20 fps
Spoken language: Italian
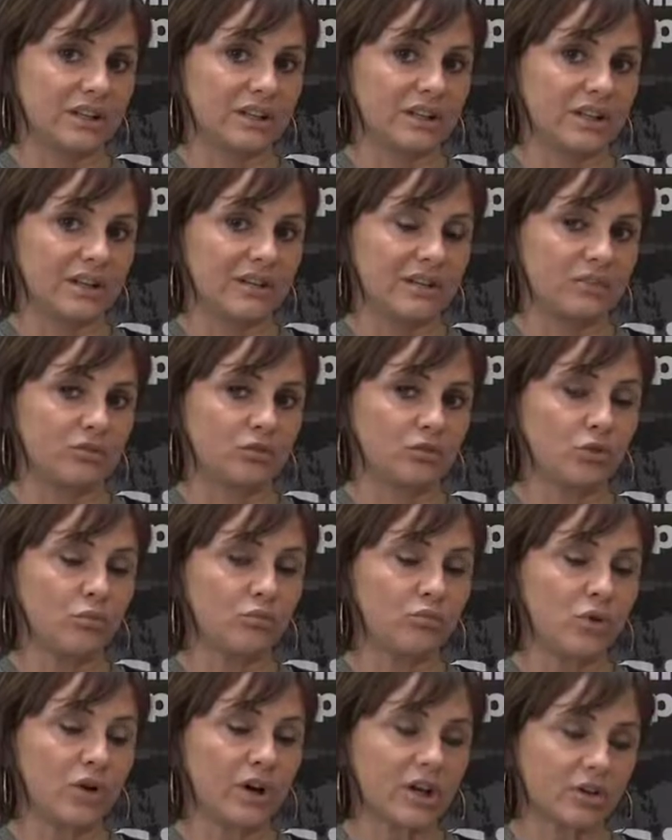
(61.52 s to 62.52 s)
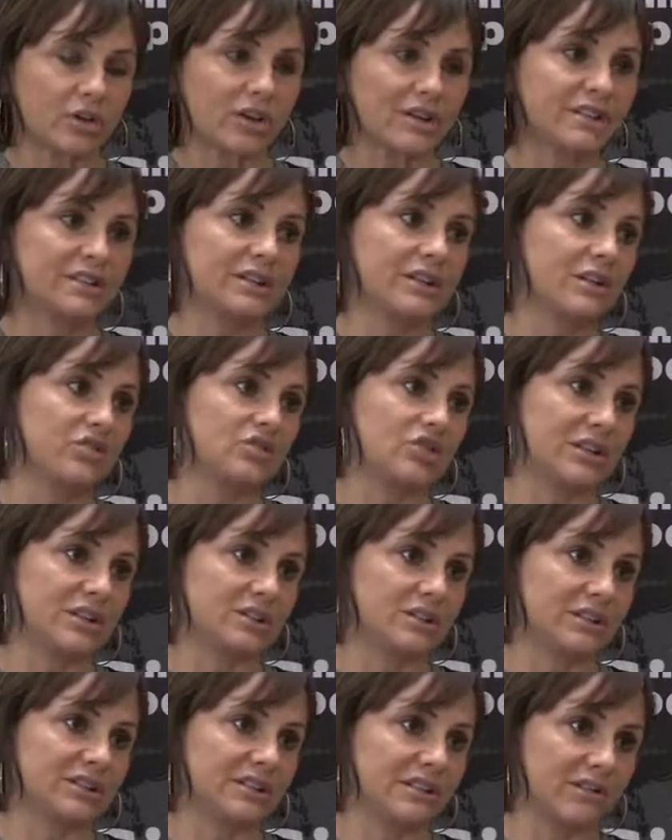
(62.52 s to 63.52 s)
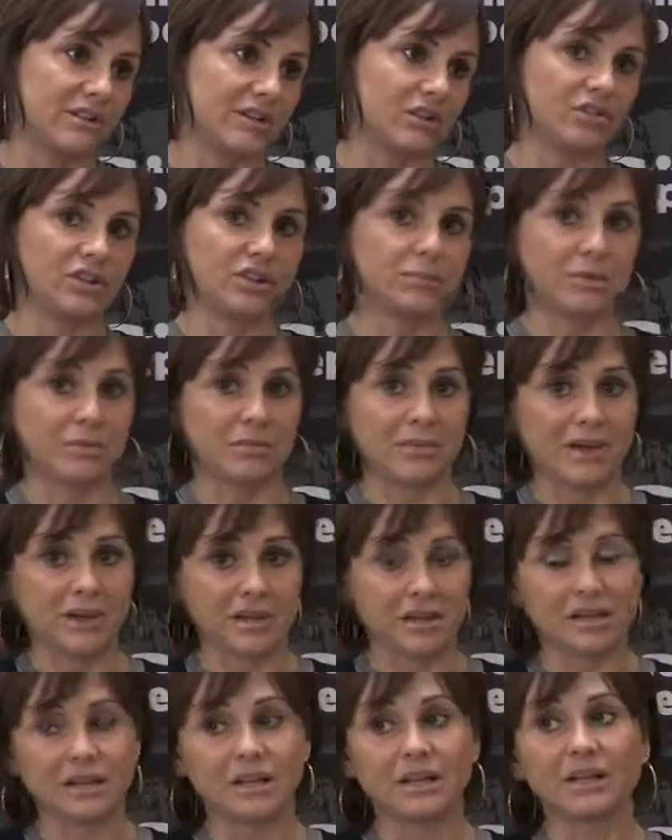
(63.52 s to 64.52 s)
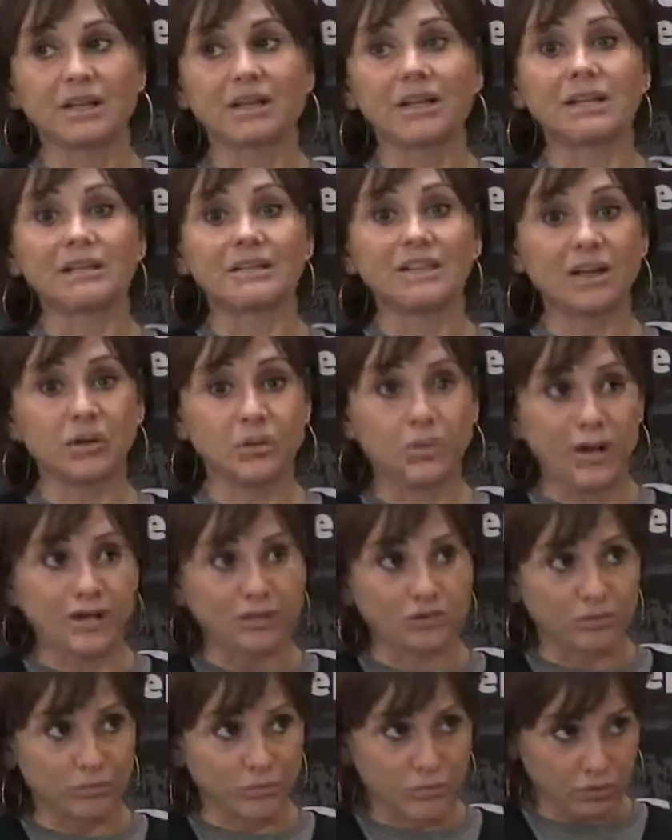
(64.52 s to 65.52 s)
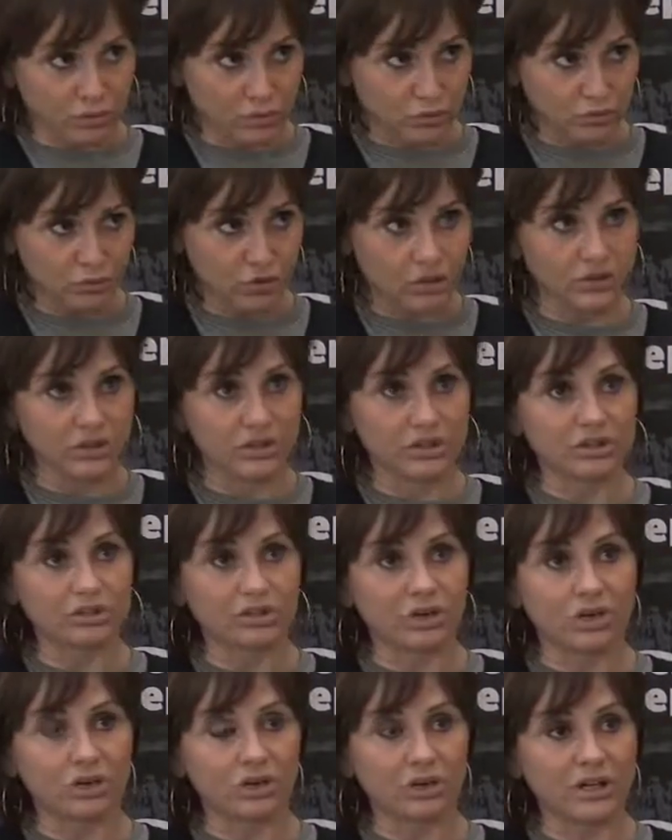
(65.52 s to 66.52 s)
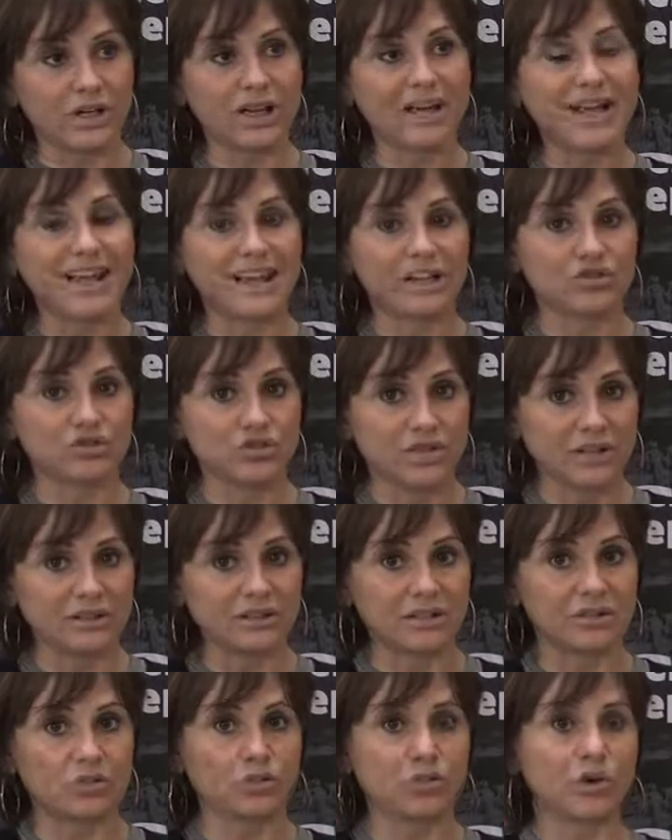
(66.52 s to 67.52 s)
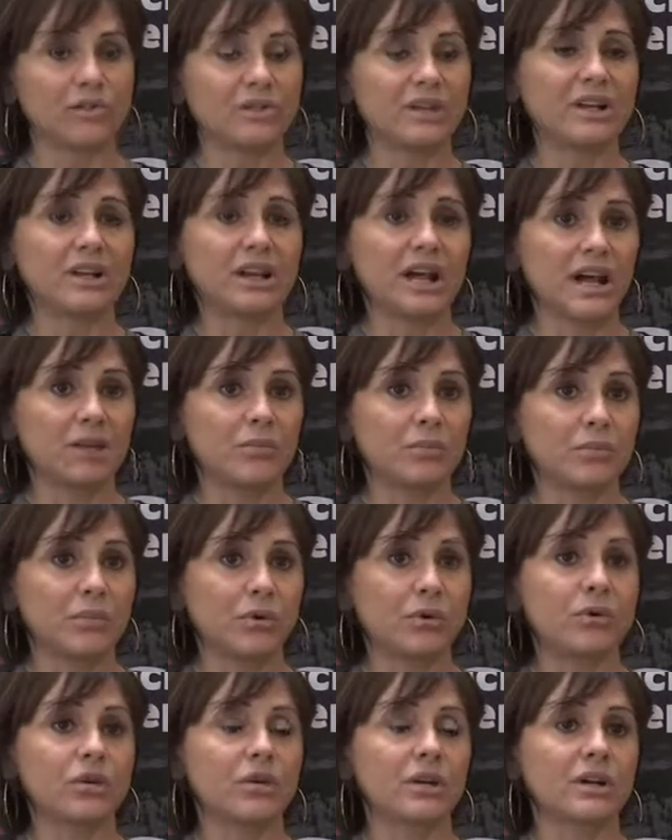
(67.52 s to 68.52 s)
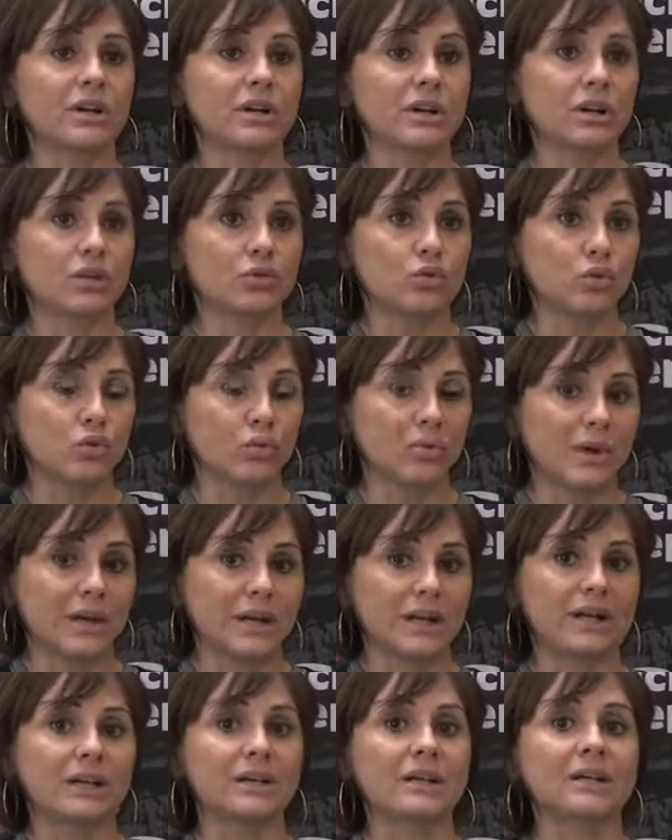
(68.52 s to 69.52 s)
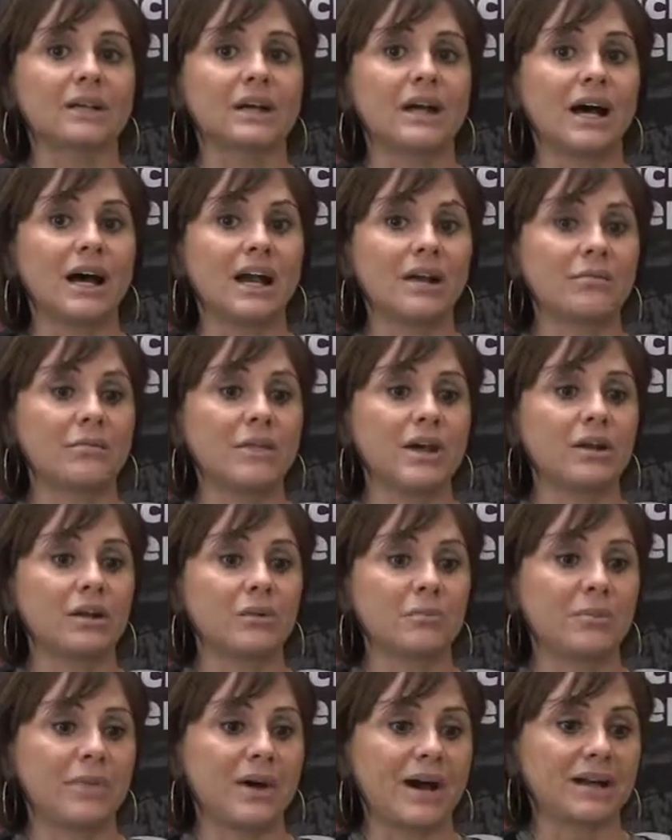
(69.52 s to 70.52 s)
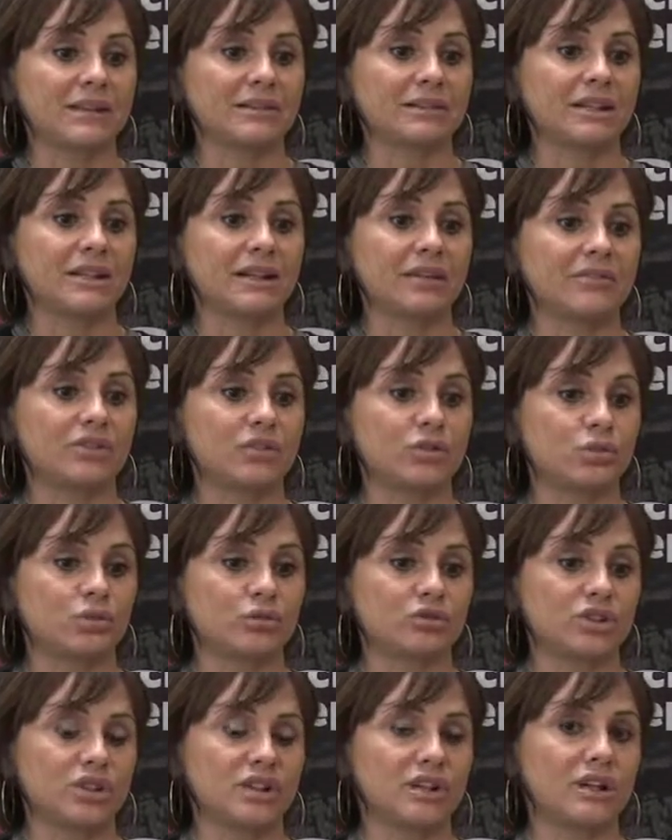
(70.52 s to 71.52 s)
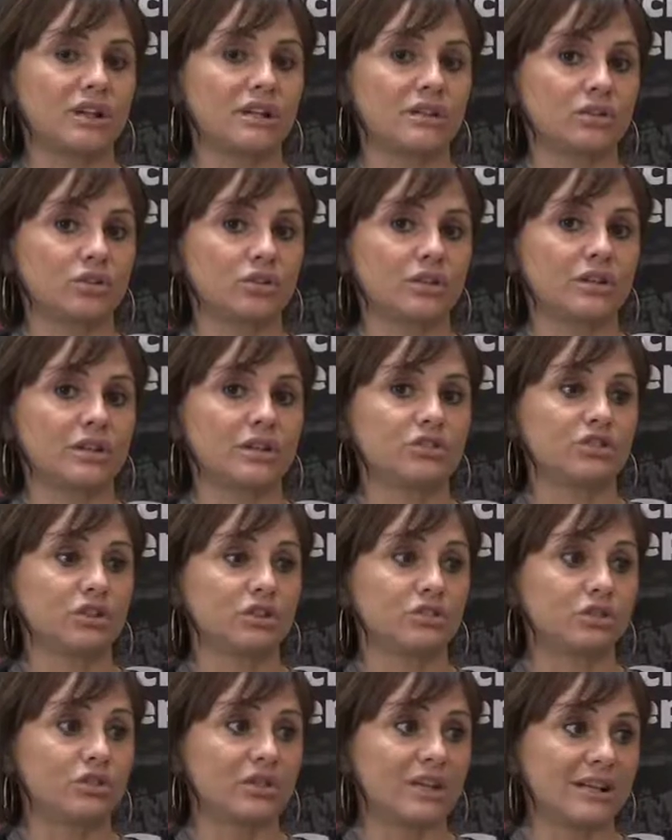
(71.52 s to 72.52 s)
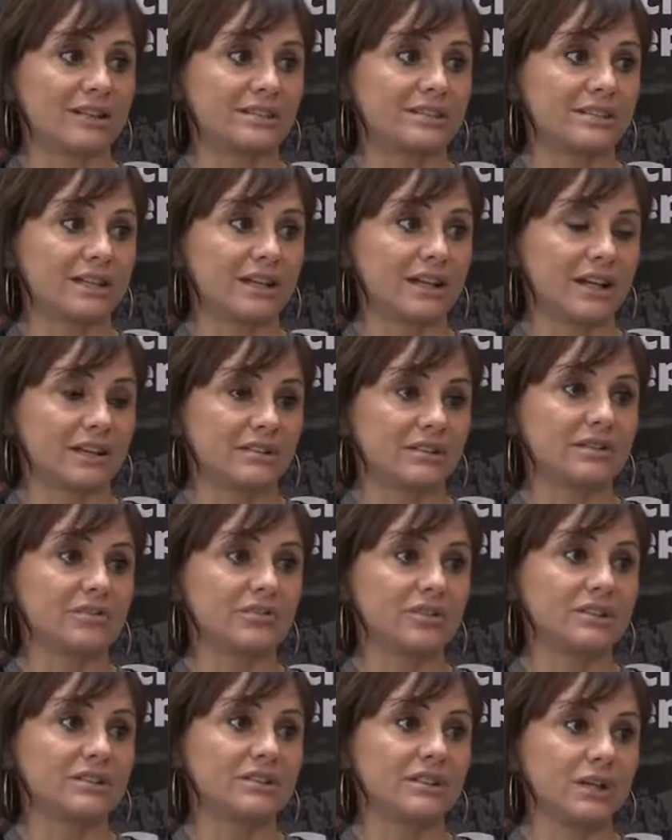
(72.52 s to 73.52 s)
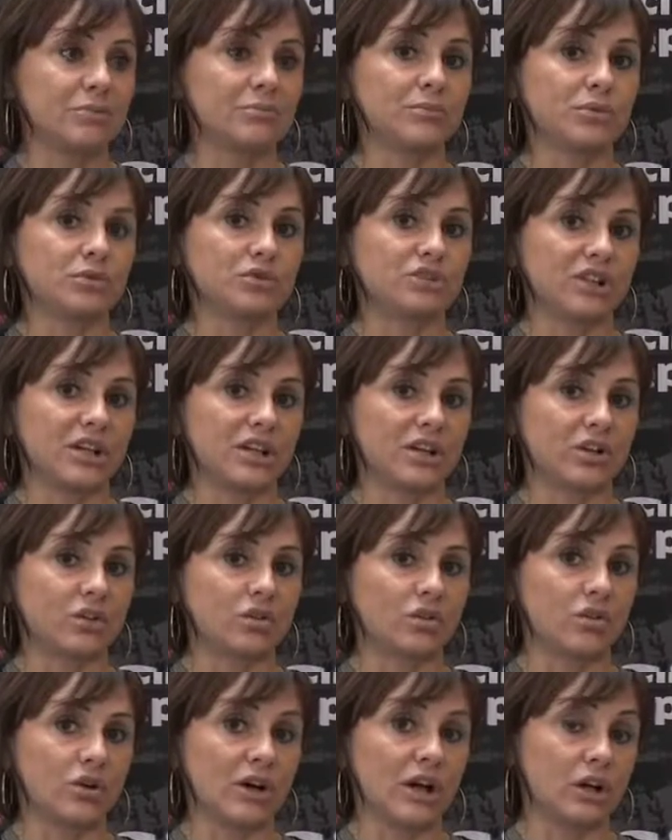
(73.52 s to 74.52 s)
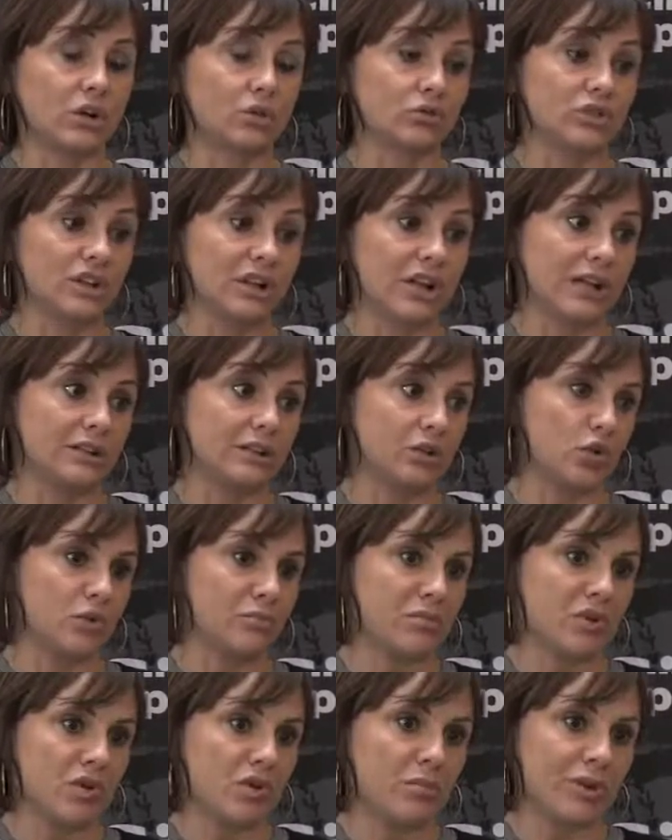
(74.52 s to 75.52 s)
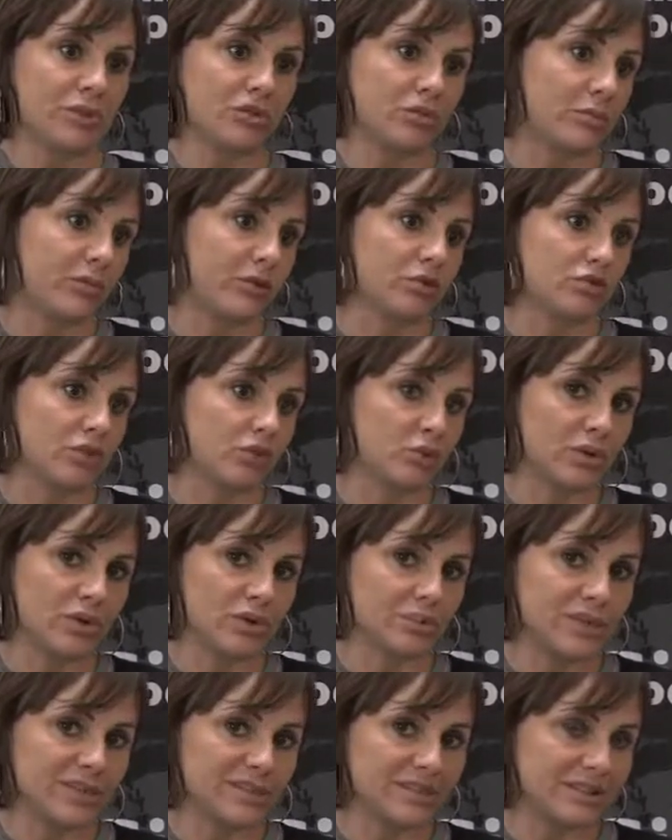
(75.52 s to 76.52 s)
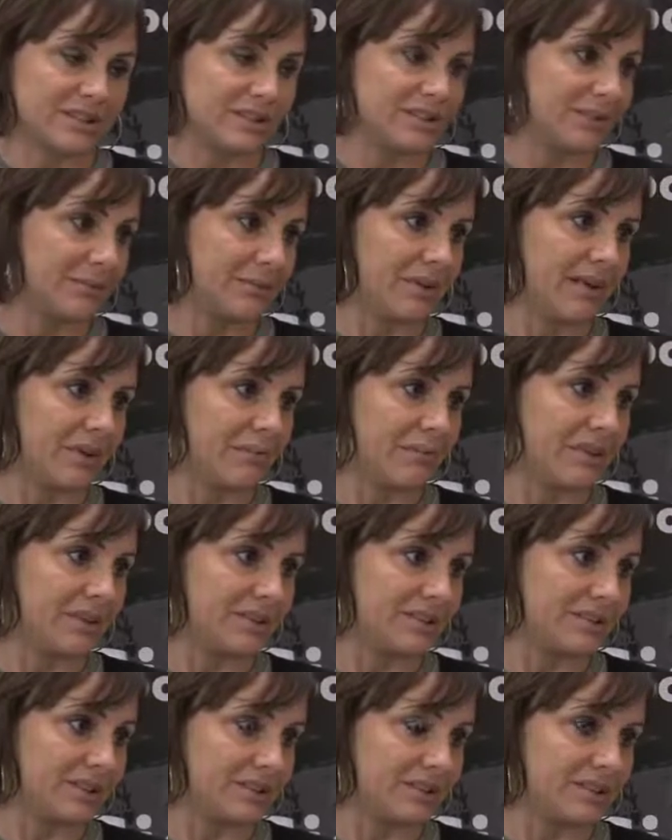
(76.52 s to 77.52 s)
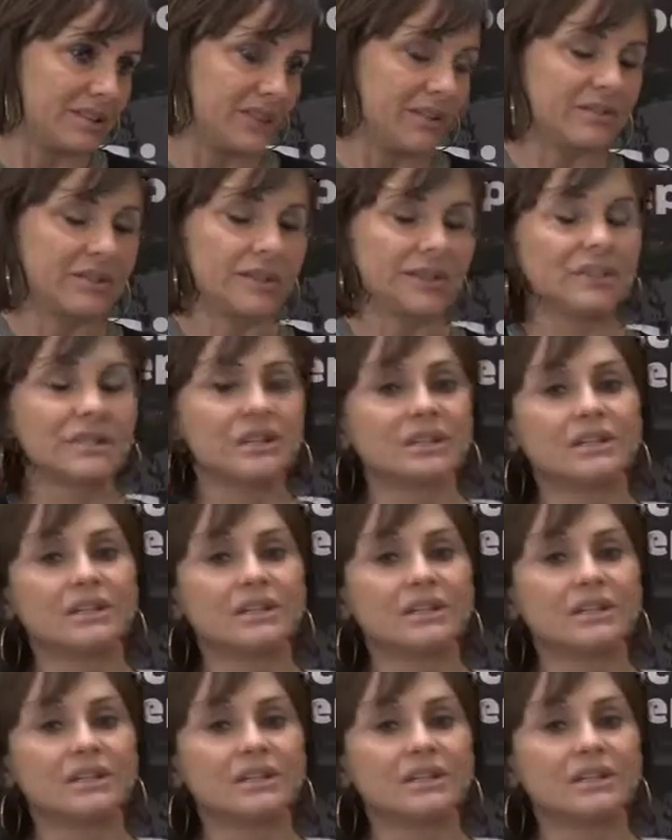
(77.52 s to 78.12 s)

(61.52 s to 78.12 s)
eh, non può che non essere scelta attraverso le primarie. Da quando Berlusconi ritorna e scende di nuovo in campo, eh, recupera almeno in parte la fiducia degli elettori del centrodestra che nel frattempo si erano allontanati. Noi abbiamo preso percentuali bassissime alle amministrative,